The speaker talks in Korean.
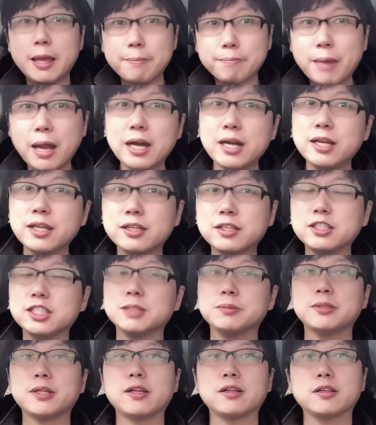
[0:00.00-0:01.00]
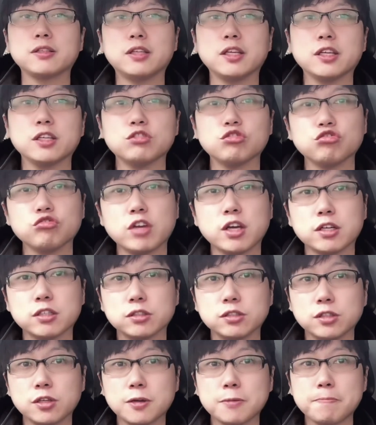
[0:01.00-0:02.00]
빨리 끄집어내는 거 되게
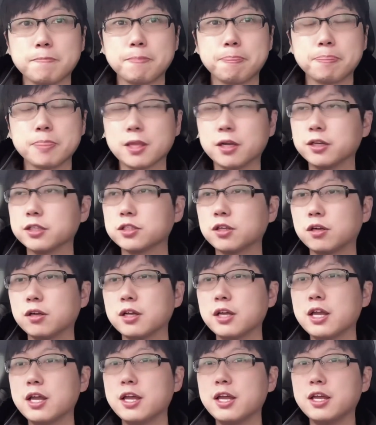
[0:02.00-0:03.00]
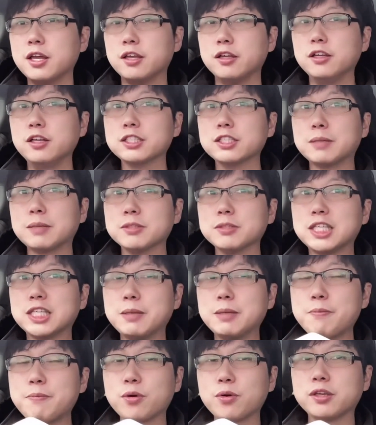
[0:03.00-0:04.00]
중요하거든요. 네, 그래서 1, 2, 3번
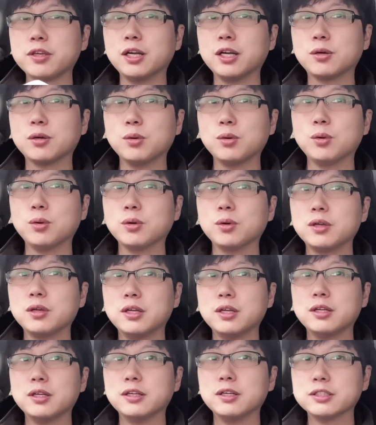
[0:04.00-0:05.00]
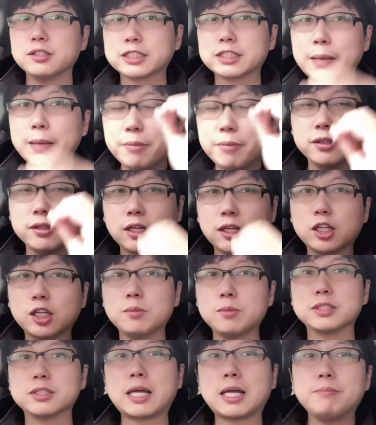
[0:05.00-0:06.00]
제비 뽑기라고 3번 딱
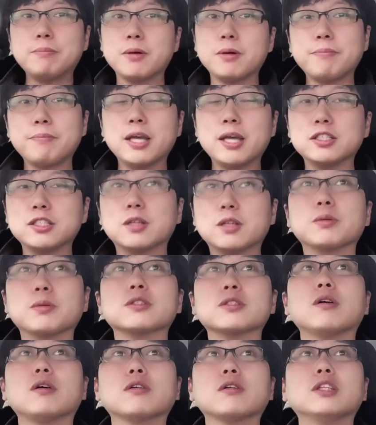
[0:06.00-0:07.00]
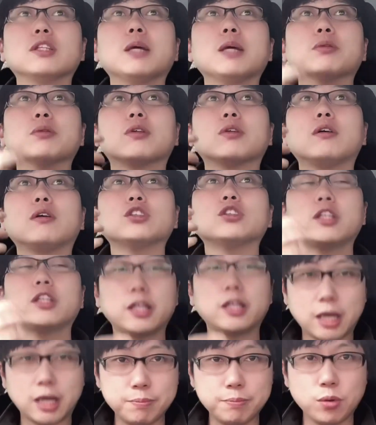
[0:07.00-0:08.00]
나오면 3번 페이지 넘겨서 그때부터
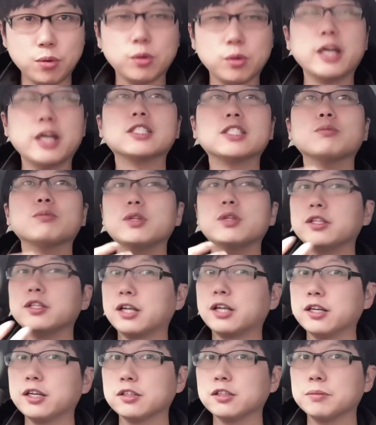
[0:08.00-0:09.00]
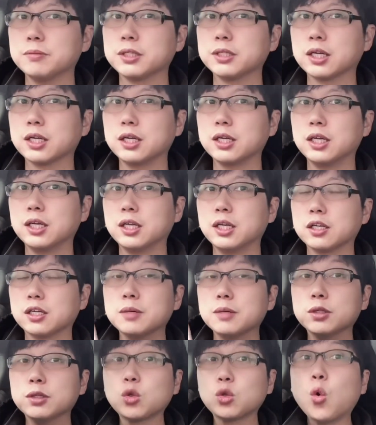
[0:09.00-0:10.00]
최대한 안 보고 해서 리딩을 하는 겁니다.
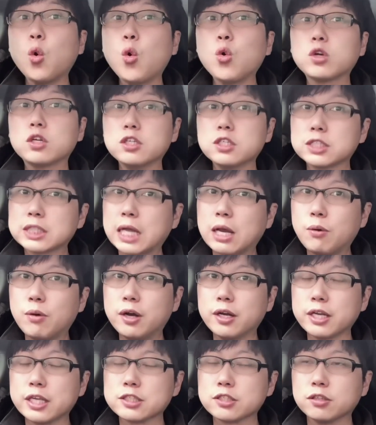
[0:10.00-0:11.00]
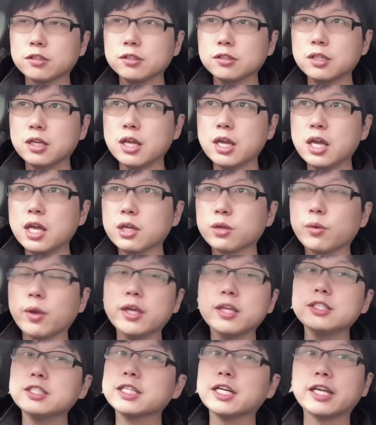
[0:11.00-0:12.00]
그러면 또 그 상황에서는
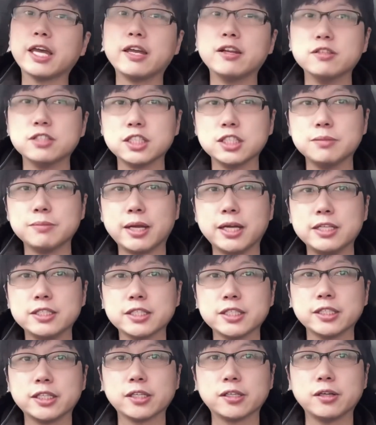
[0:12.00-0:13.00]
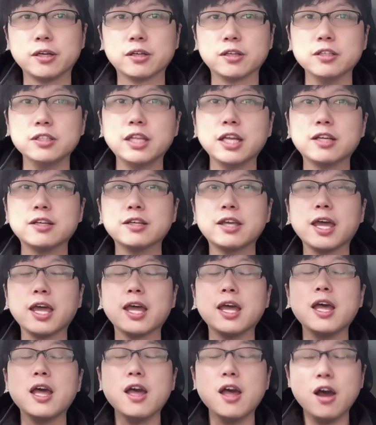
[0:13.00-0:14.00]
굉장히 에너지를 많이 써야 될 거예요. 근데 그게
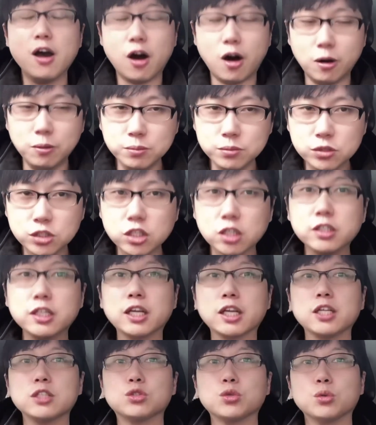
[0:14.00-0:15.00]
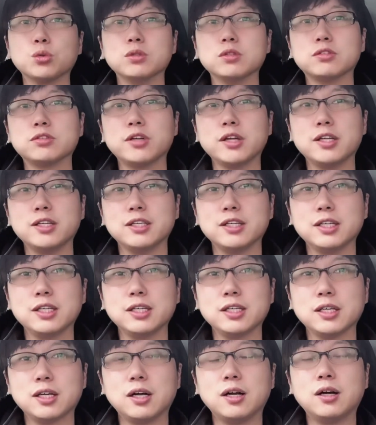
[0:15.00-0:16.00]
엄청나게 좋은 트레이닝이
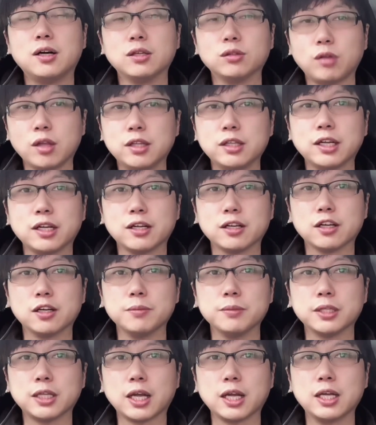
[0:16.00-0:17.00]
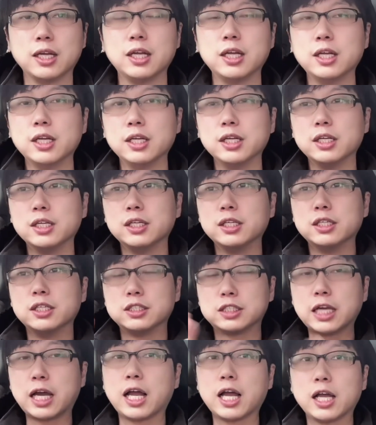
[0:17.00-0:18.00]
어, 된다는 겁니다.
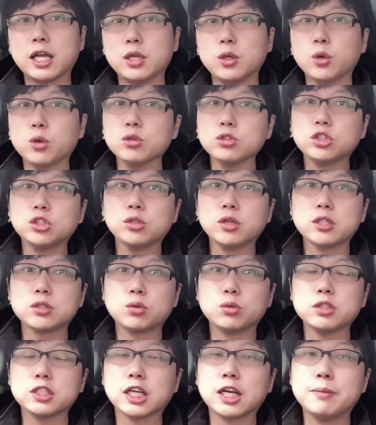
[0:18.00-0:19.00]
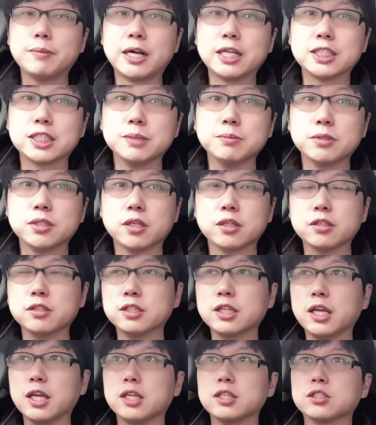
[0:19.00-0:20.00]
자, 이런 식으로 해서 오늘 제가
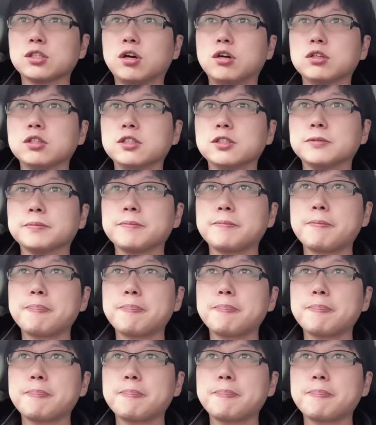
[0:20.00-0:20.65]
말씀드렸는데 저는